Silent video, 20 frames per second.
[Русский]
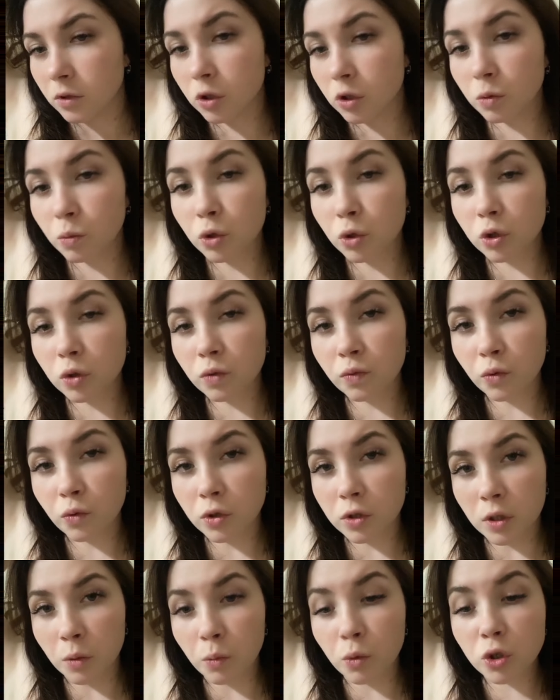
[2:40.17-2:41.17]
Даже может и
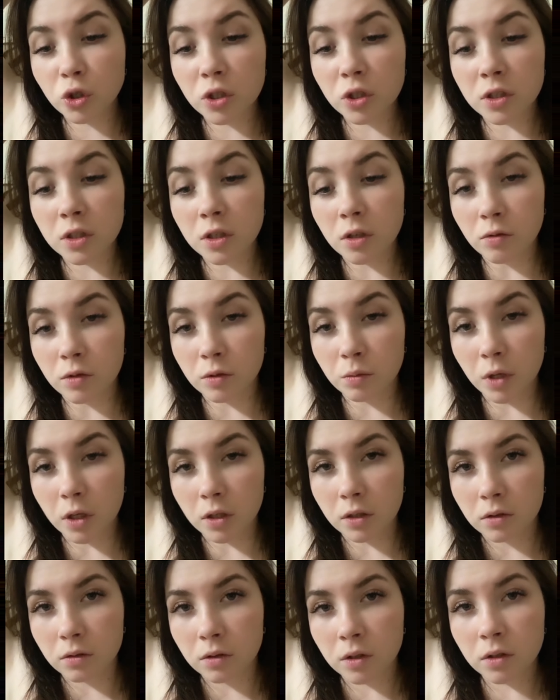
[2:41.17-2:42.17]
8, а может и 9,
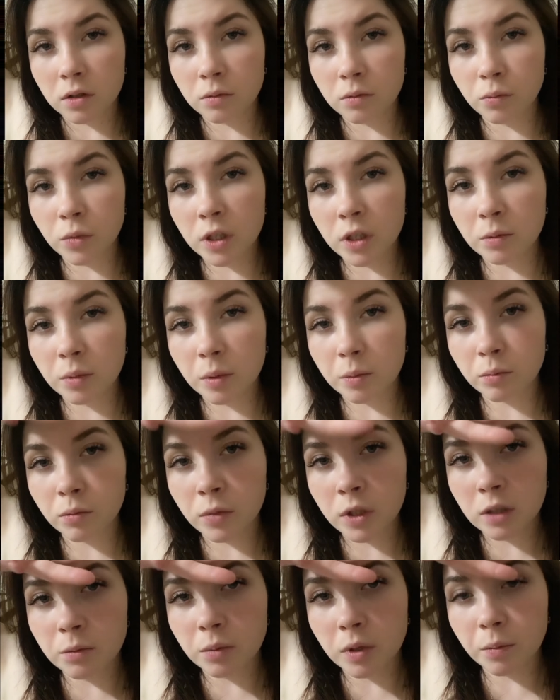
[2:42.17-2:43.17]
блядь. Мы не,
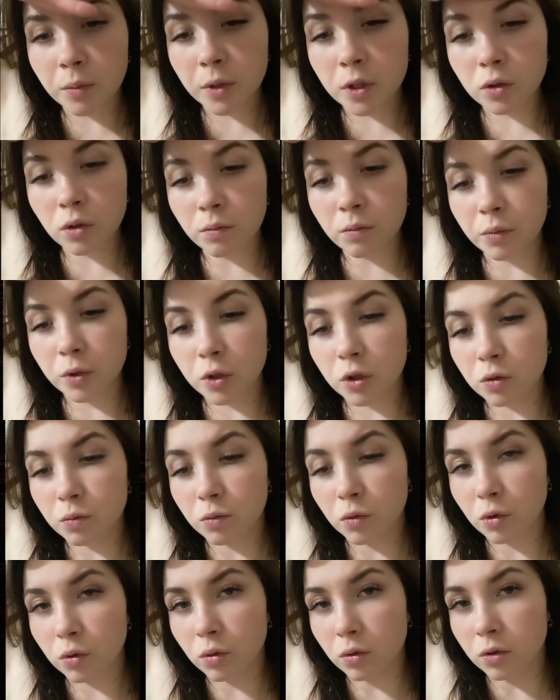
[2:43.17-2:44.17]
мы не пропадем.
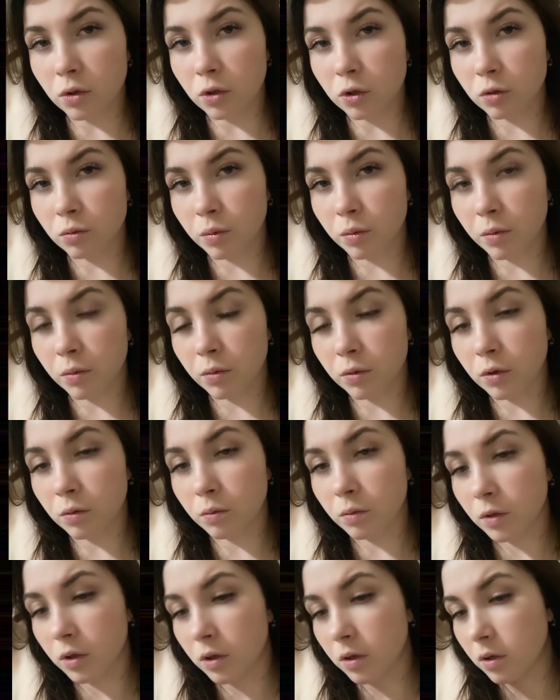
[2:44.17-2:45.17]
Почему? Кто скажет, что
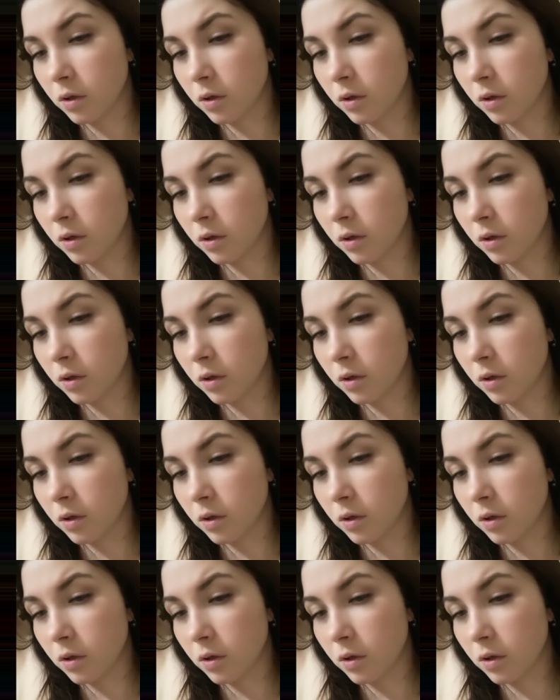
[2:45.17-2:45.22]
пропадем?